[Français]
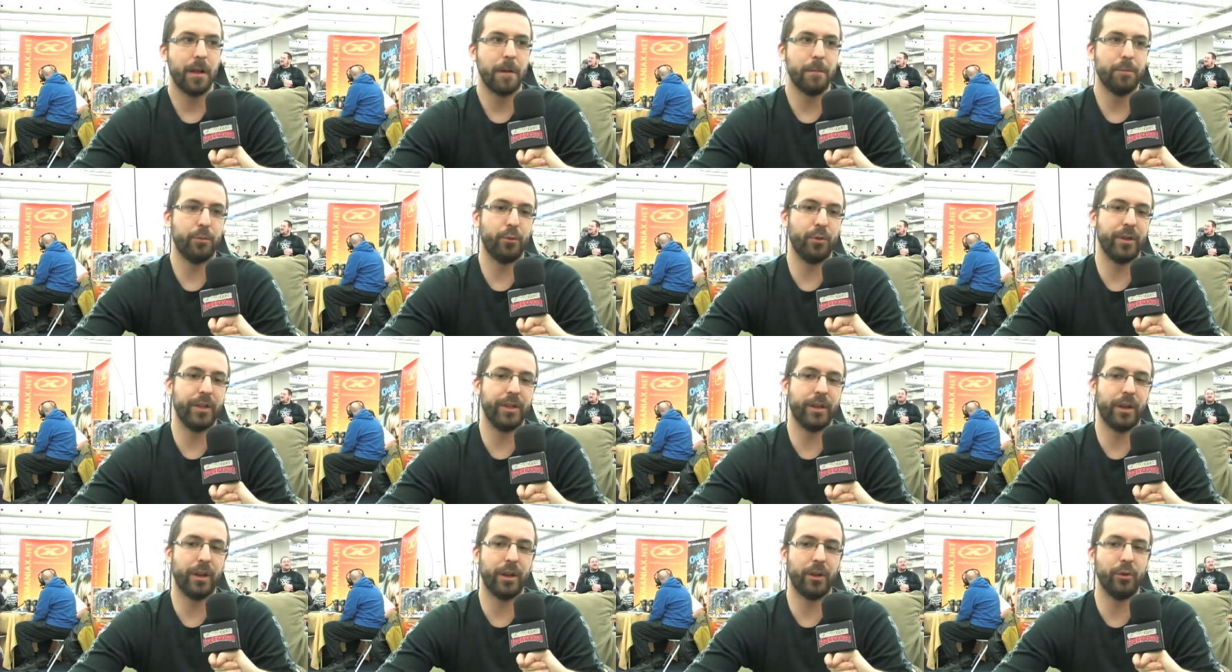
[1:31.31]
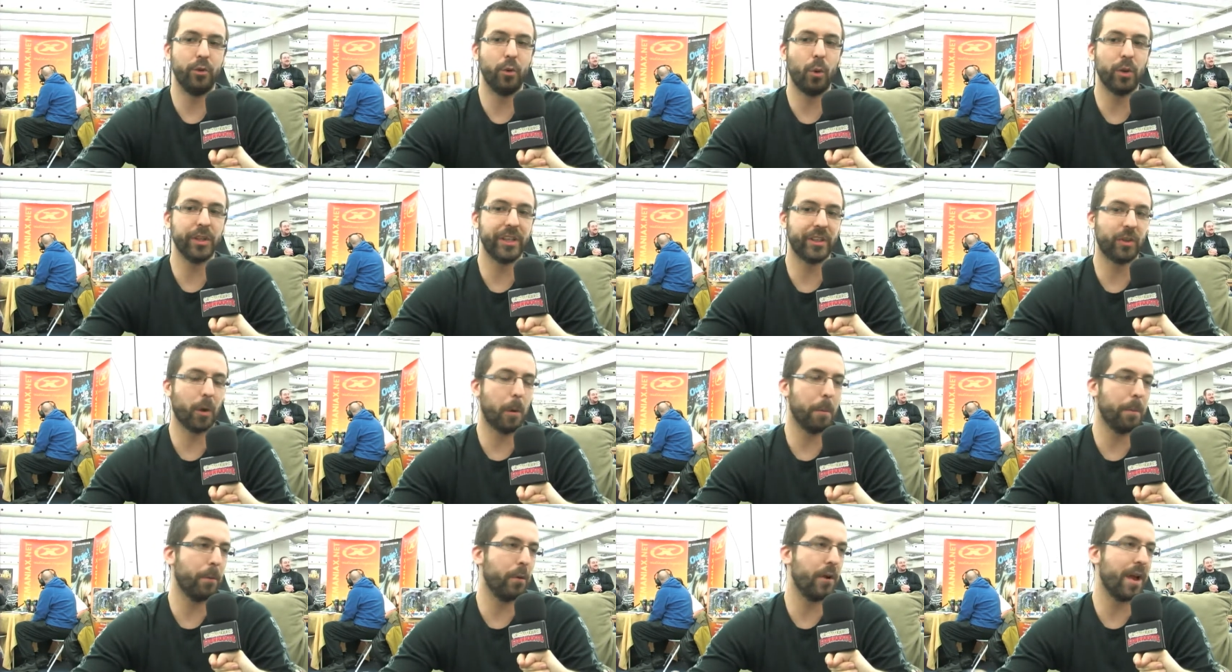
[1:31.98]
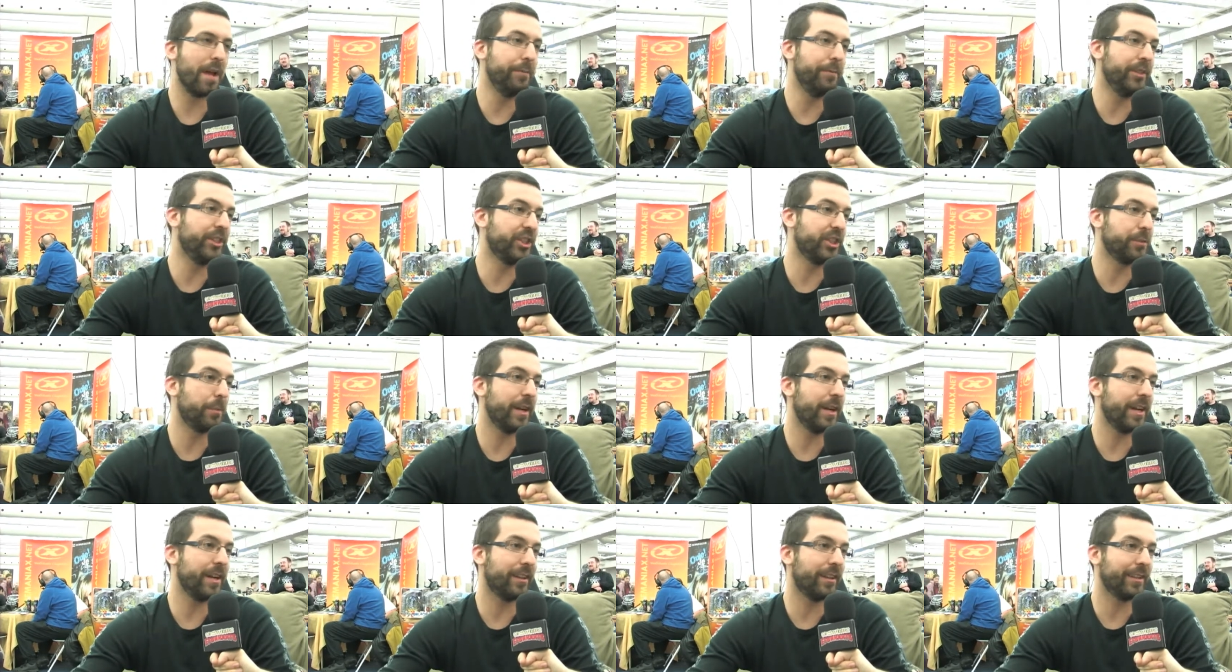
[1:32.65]
Puis nous, on est un peu à
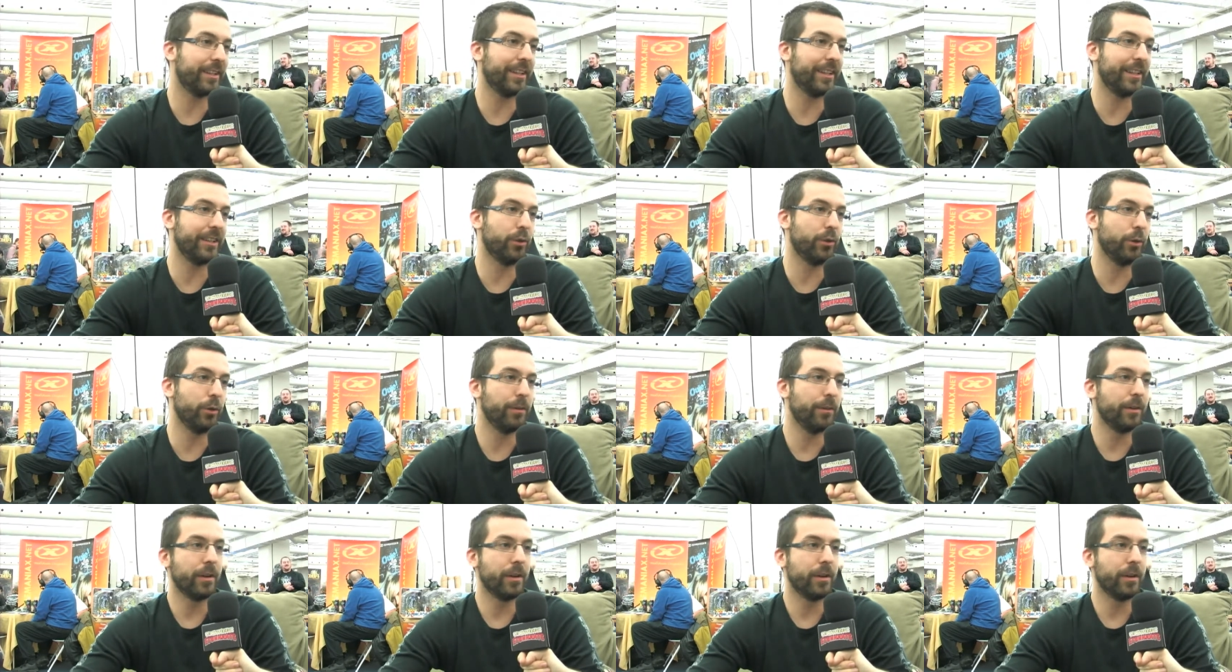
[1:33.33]
mi-chemin entre les deux.